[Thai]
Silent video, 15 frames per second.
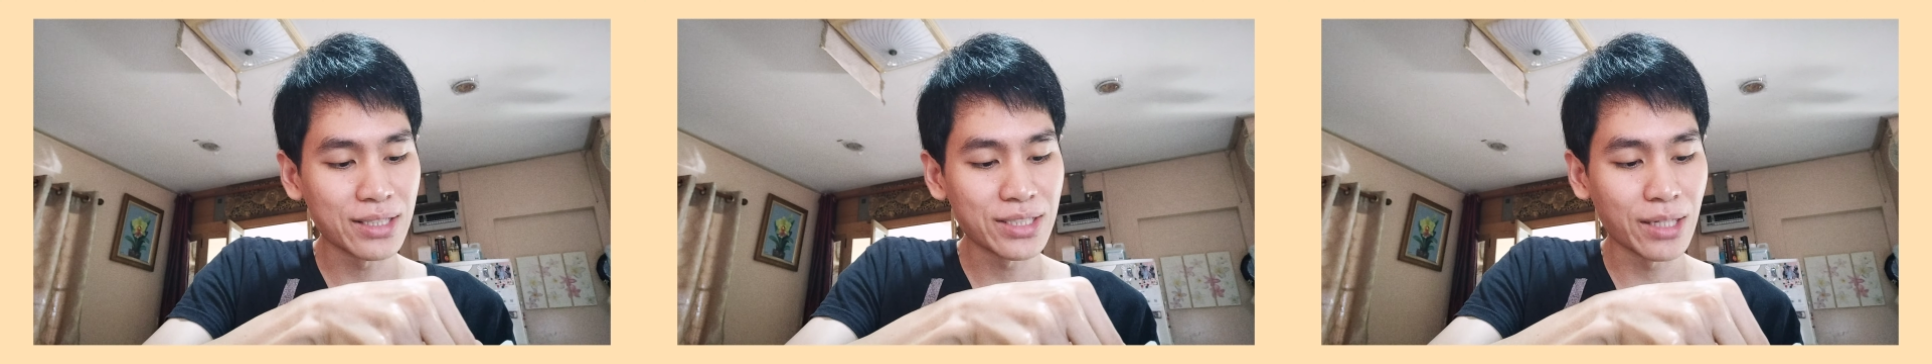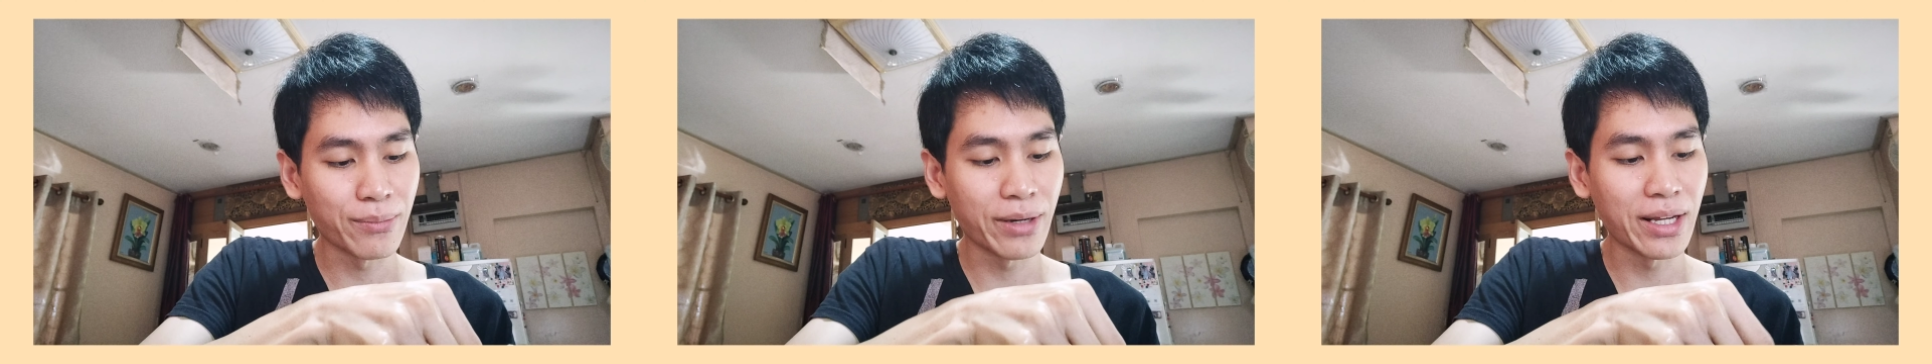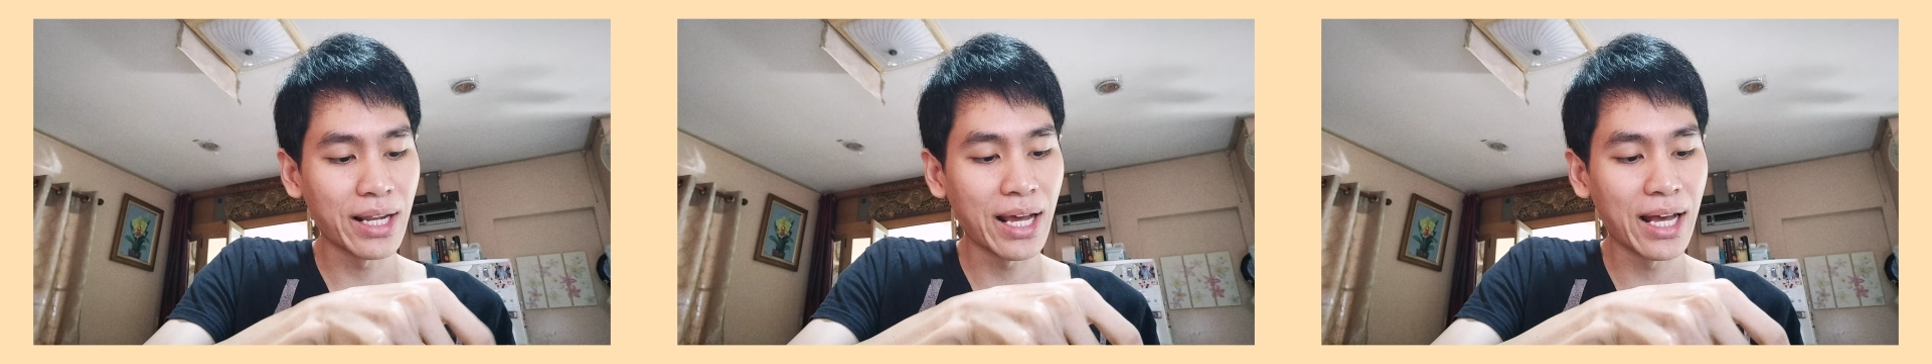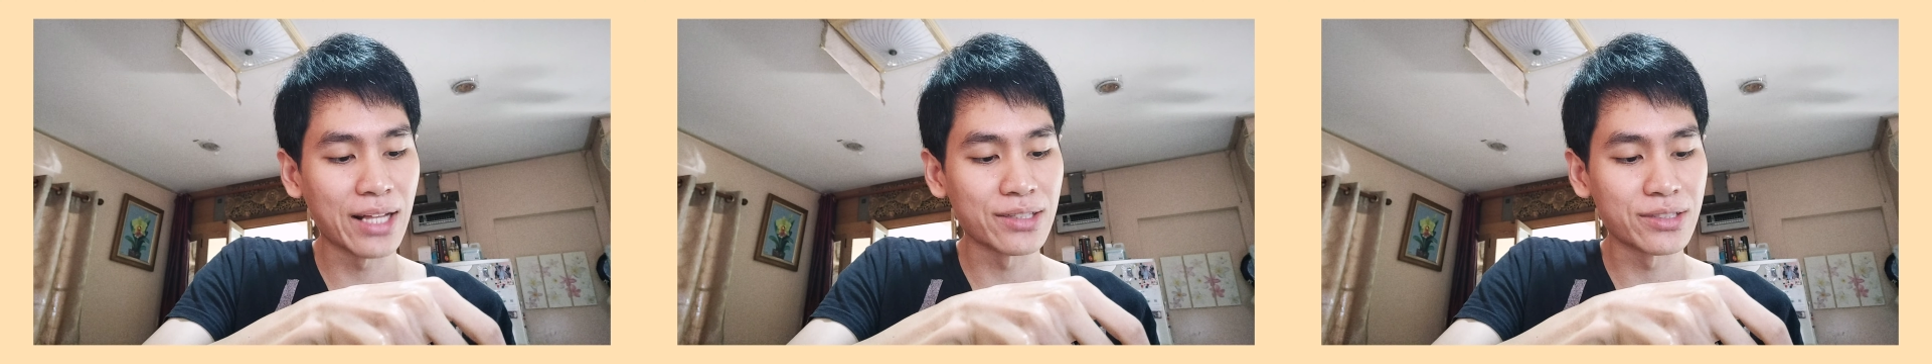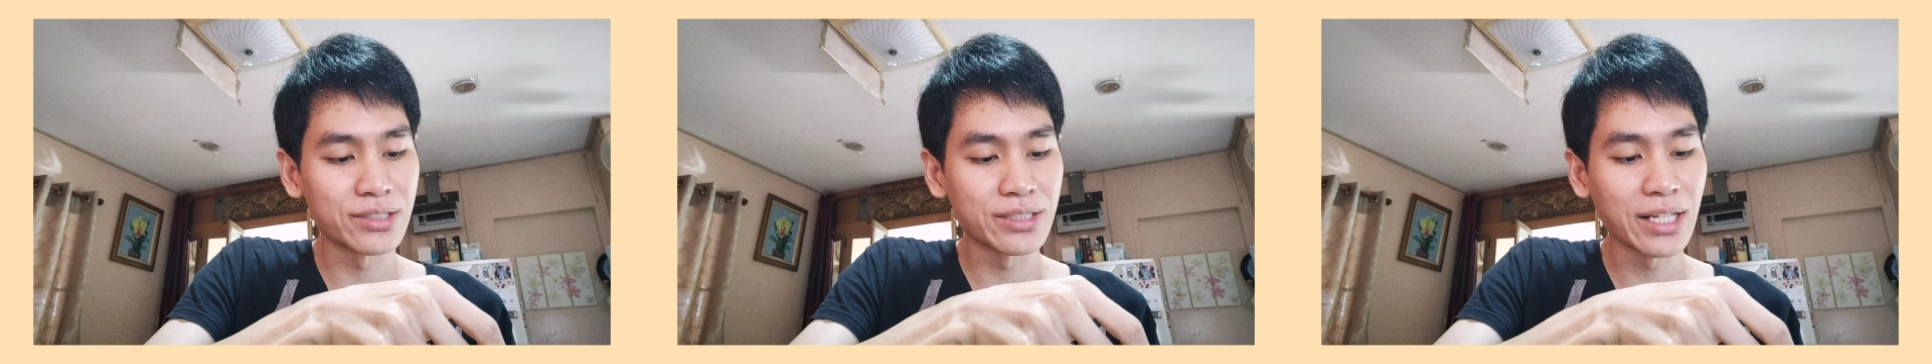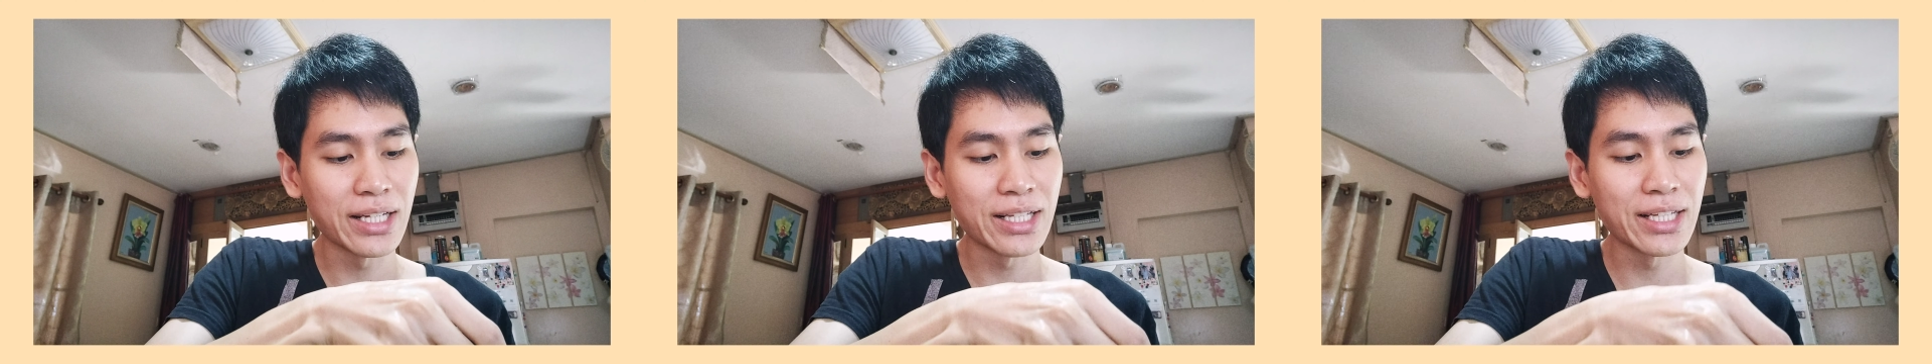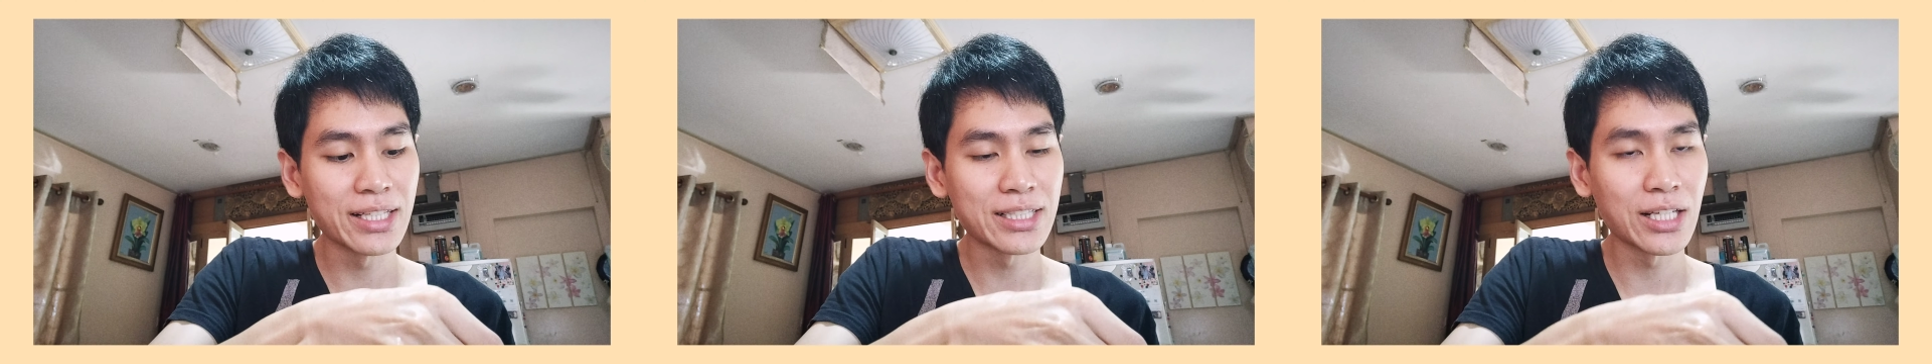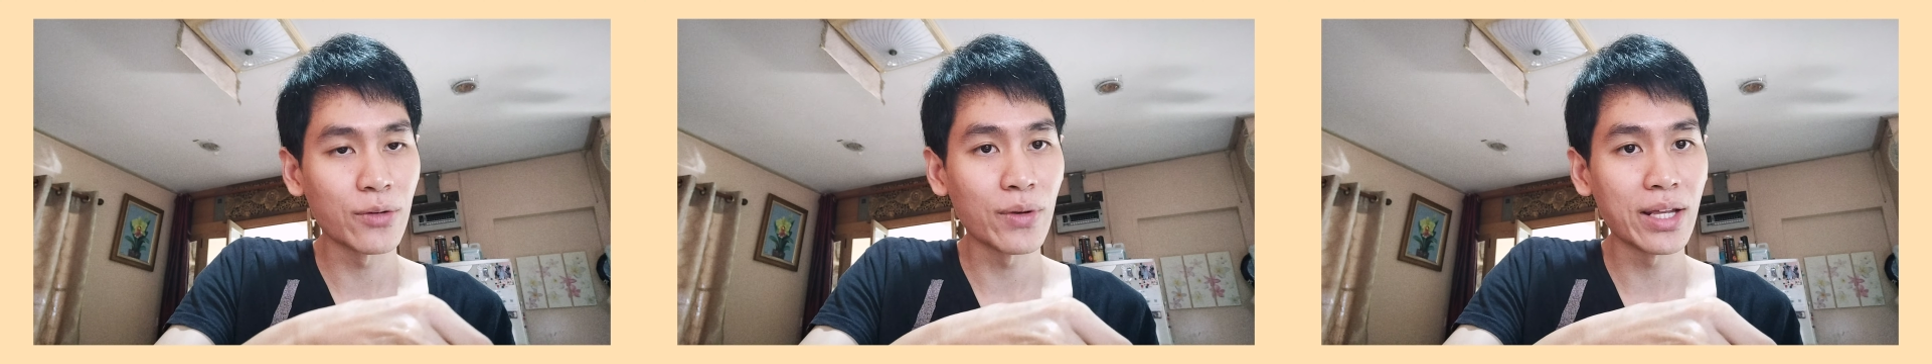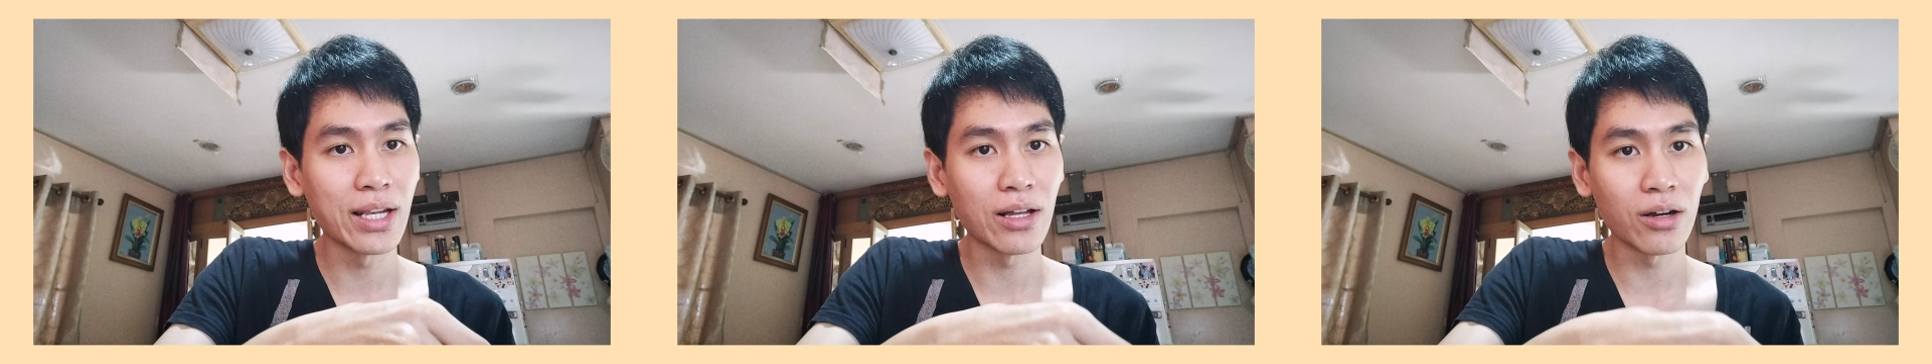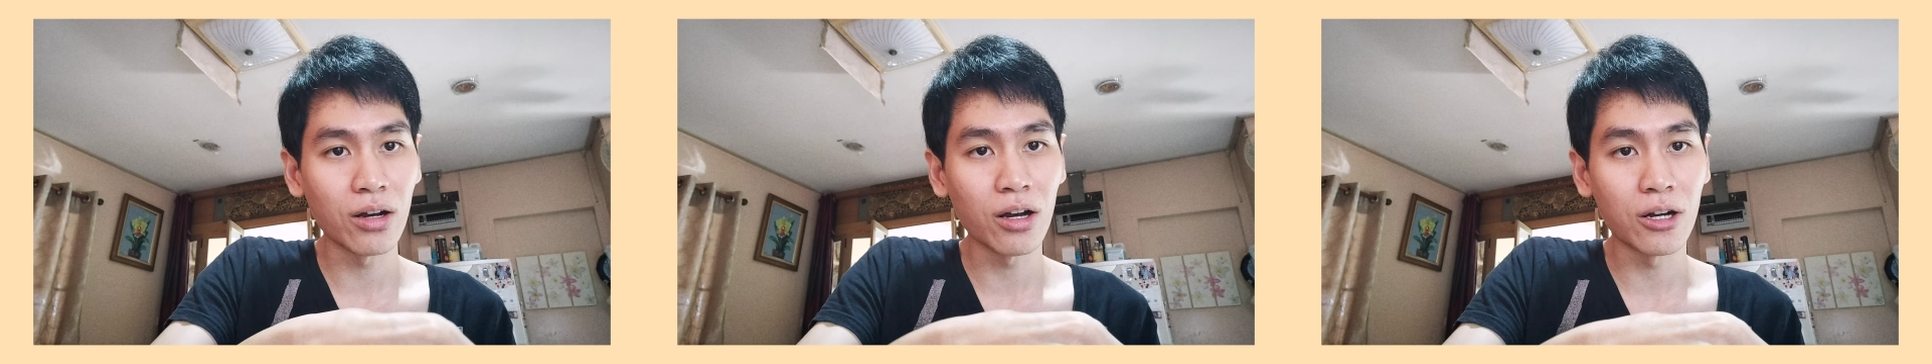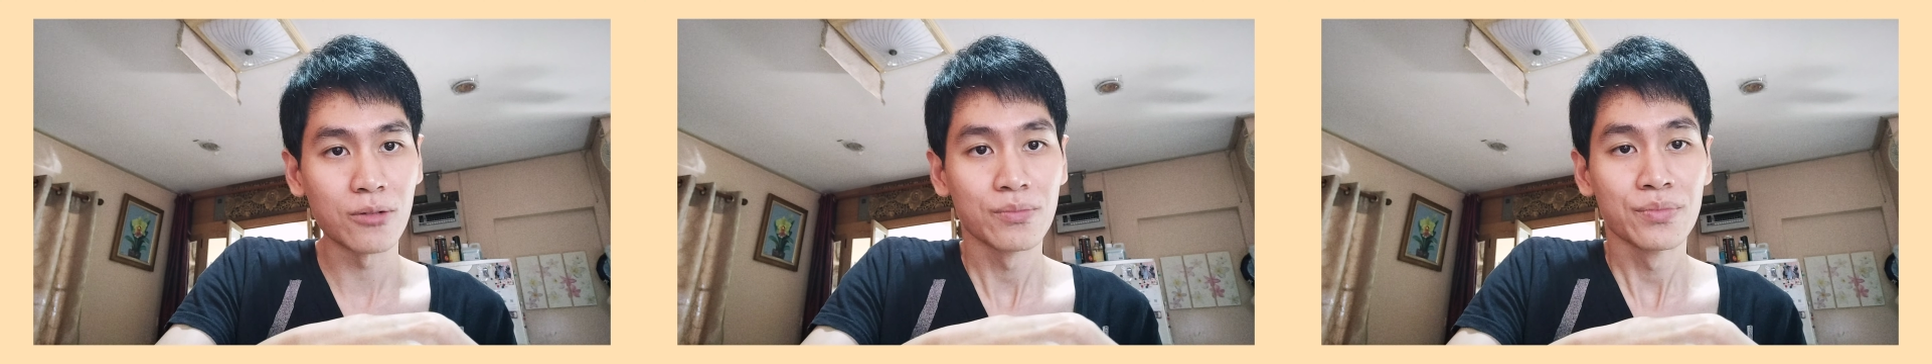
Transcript: สามารถหาซื้อได้ที่เซเว่นแล้วก็